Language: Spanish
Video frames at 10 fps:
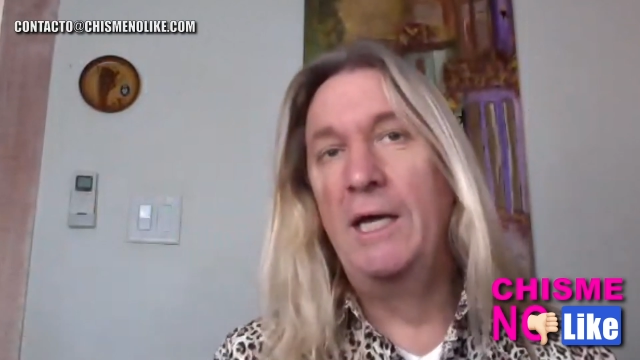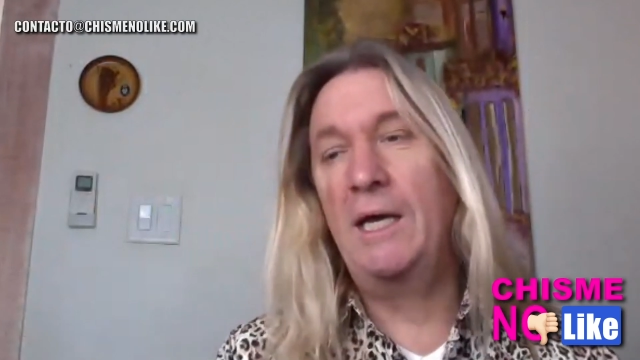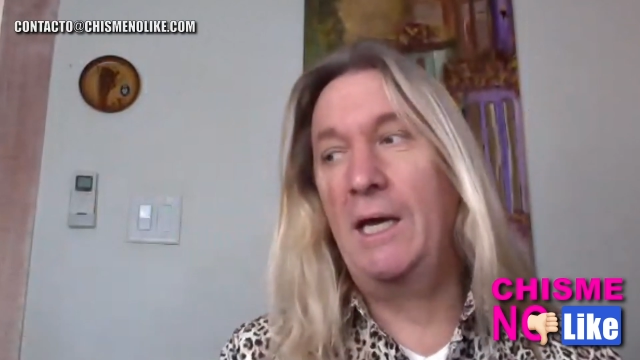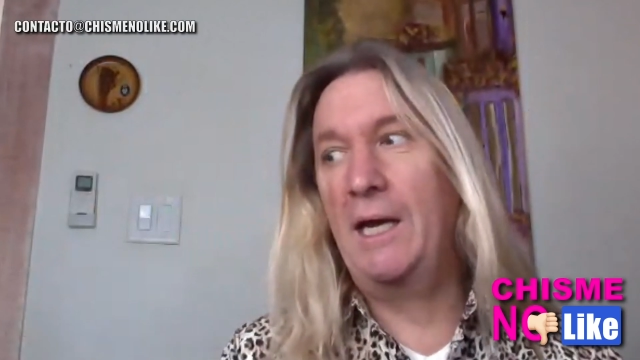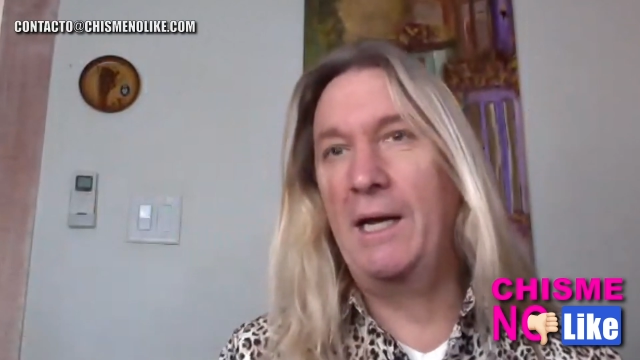
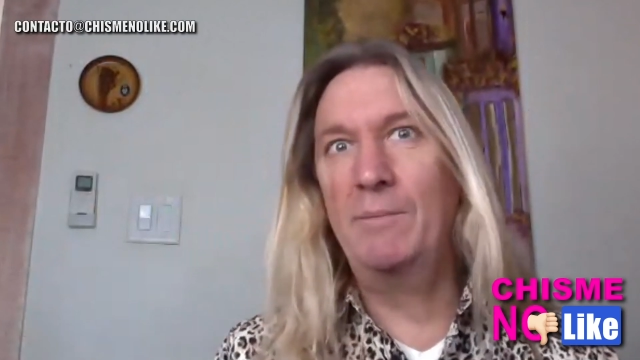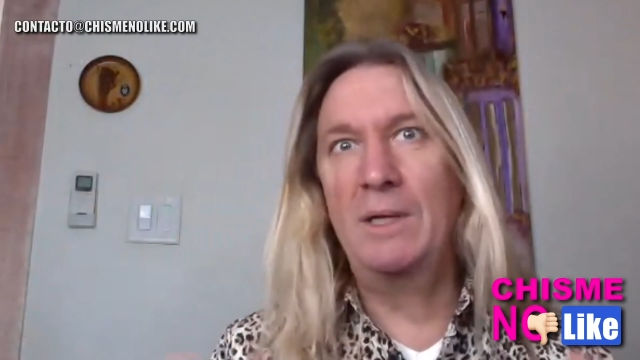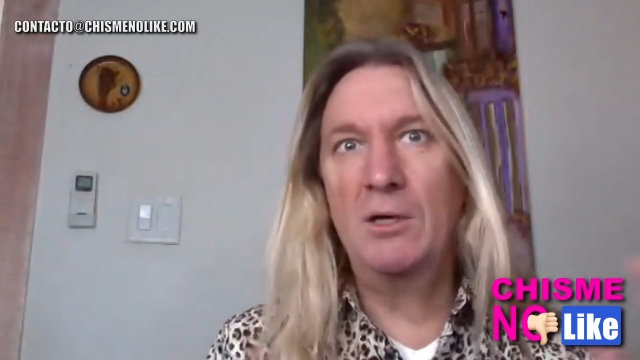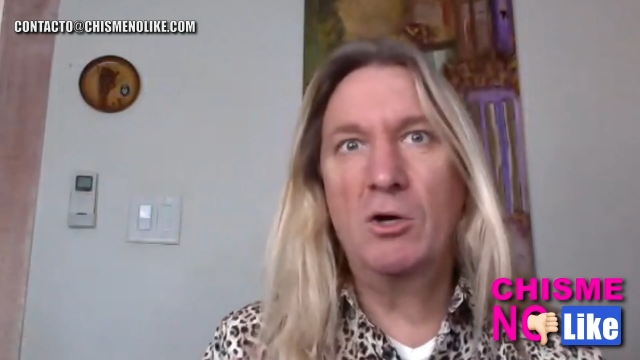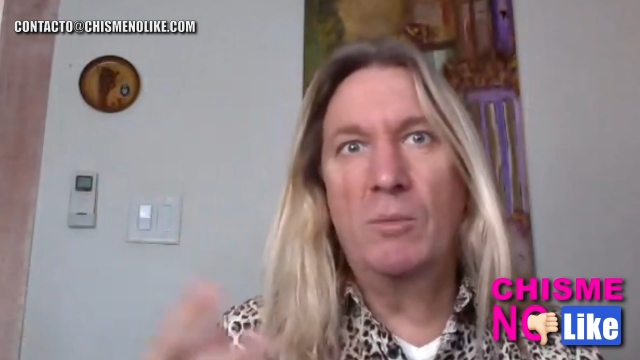y eran
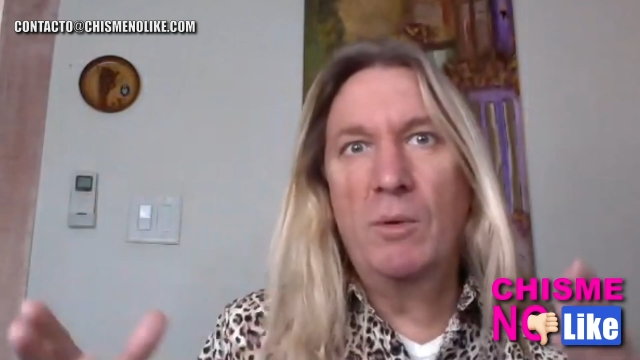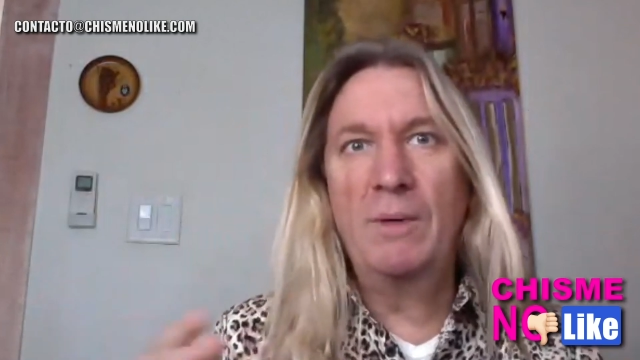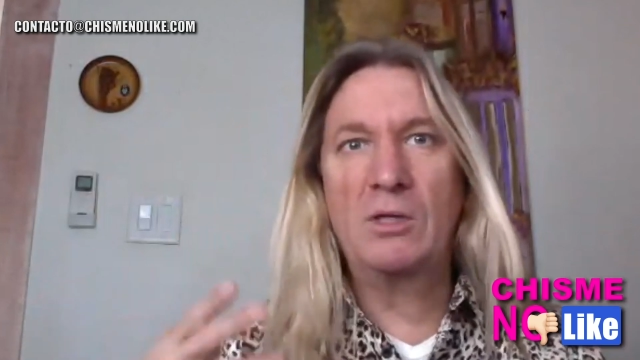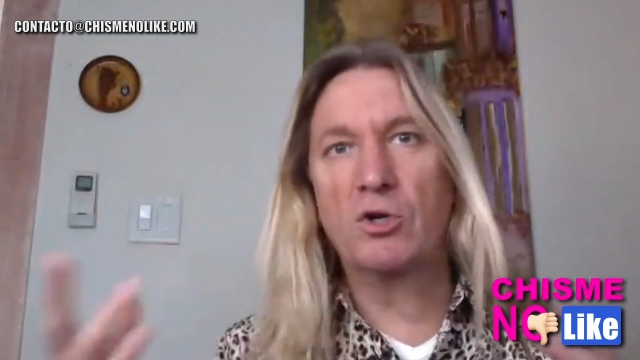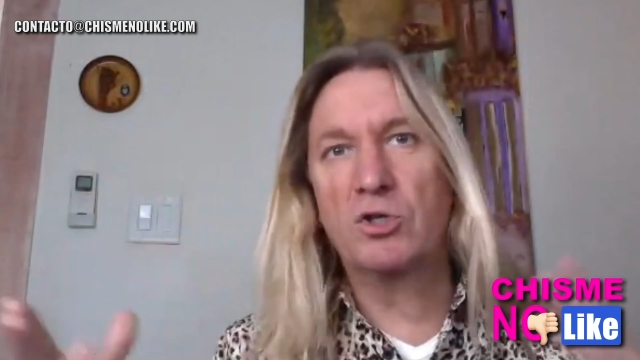medios como
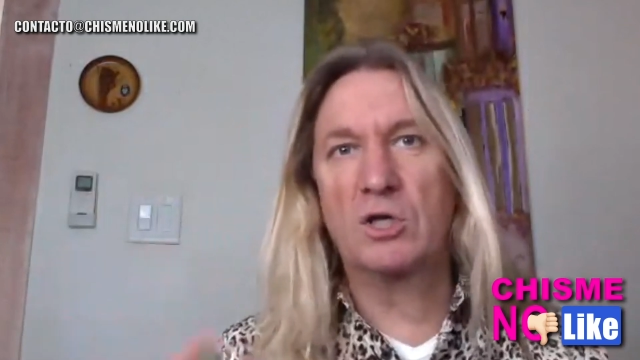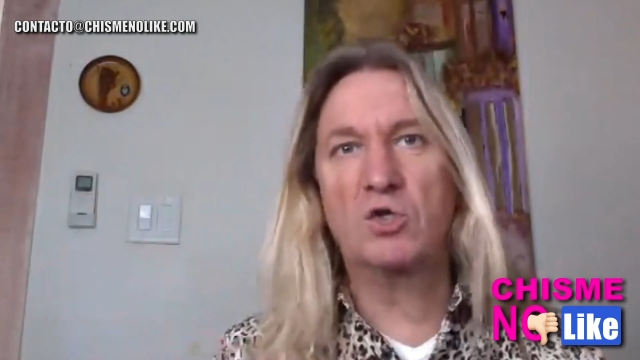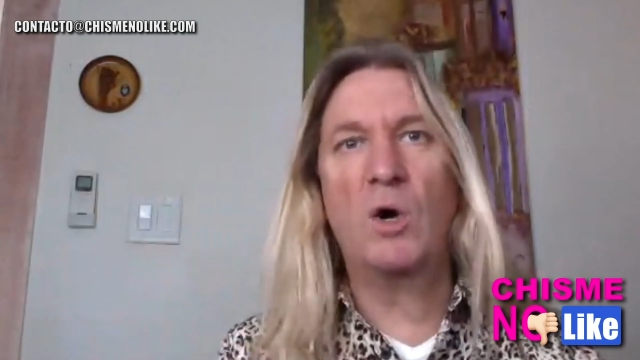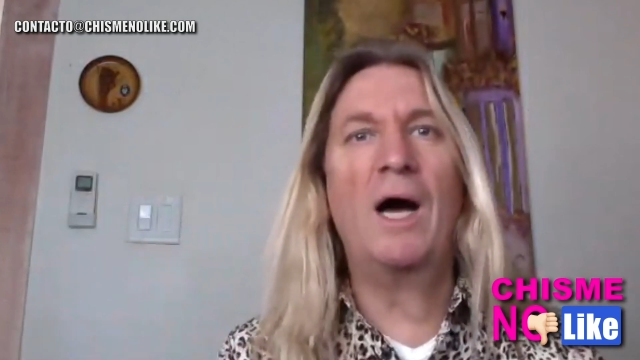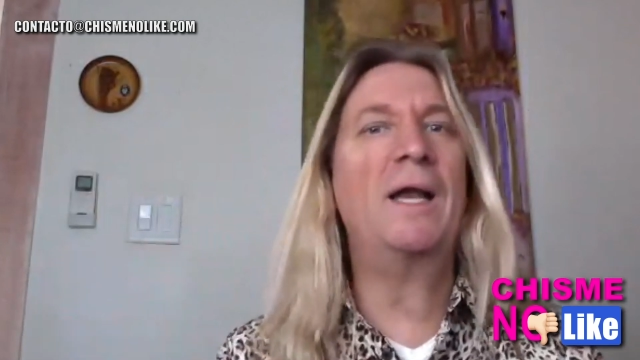
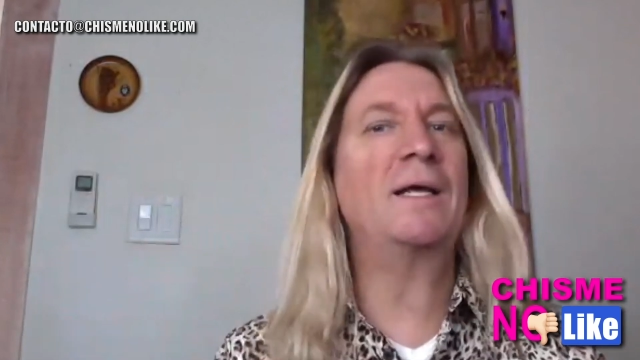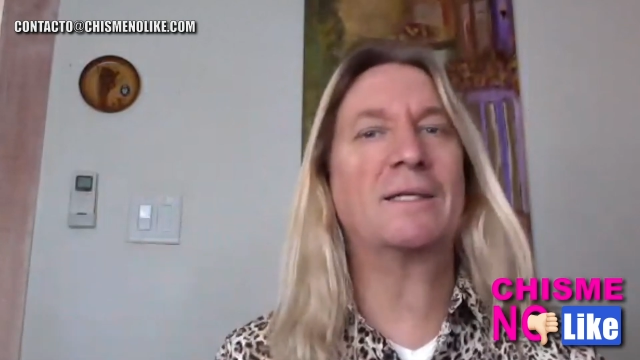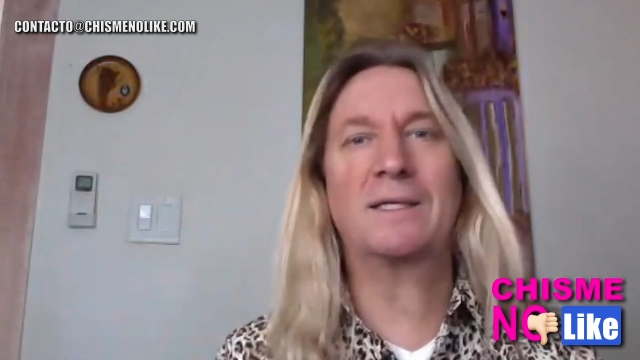metrosexuales,